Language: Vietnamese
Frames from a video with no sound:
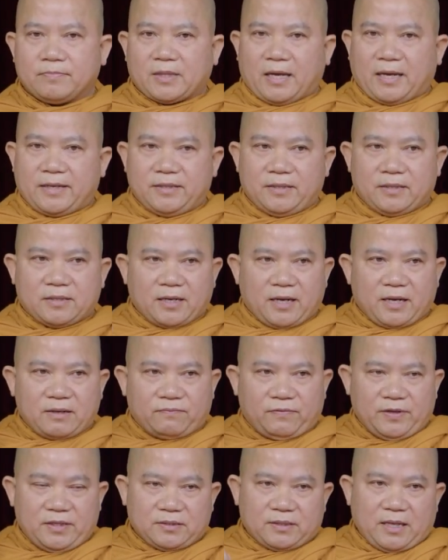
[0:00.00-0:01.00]
tại vì
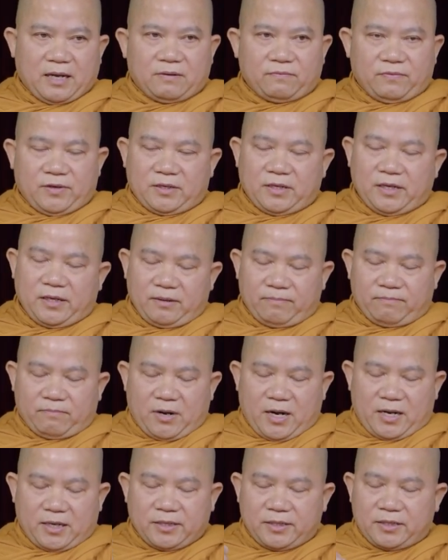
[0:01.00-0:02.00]
các vị tăng vị ni
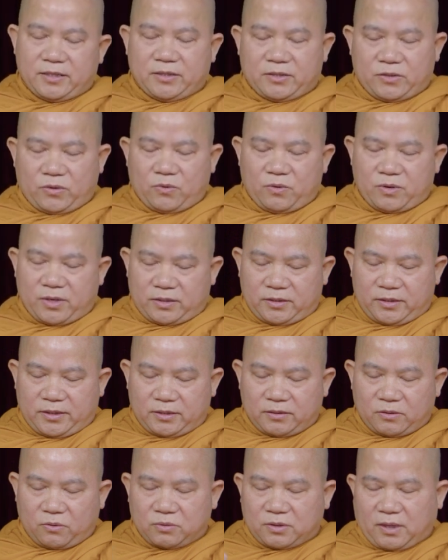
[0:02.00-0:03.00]
mà nghiên cứu kinh
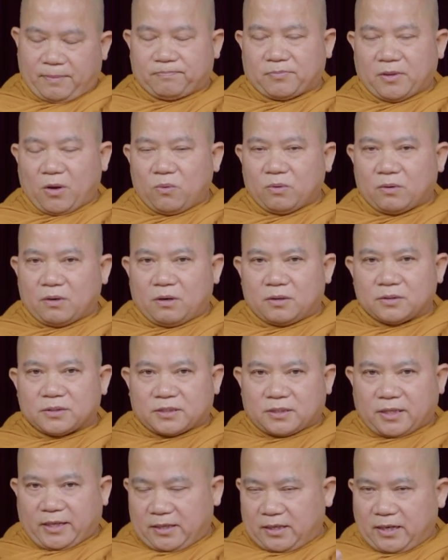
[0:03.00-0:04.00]
điển tu tập tốt đó
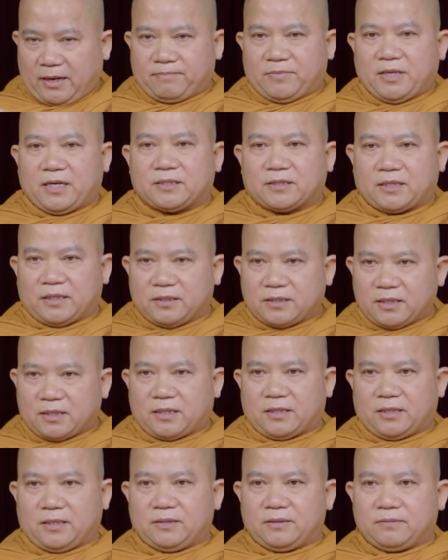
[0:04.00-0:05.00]
sẽ làm giá trị
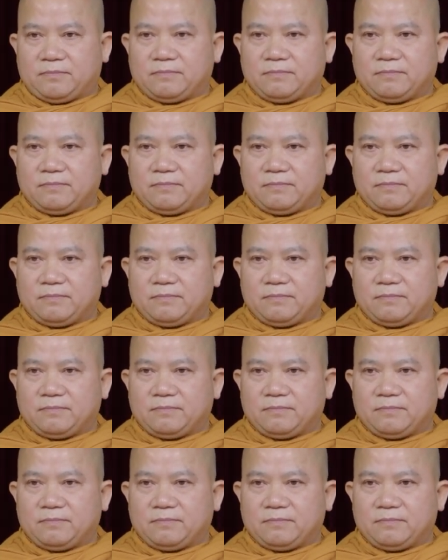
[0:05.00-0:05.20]
rất là lớn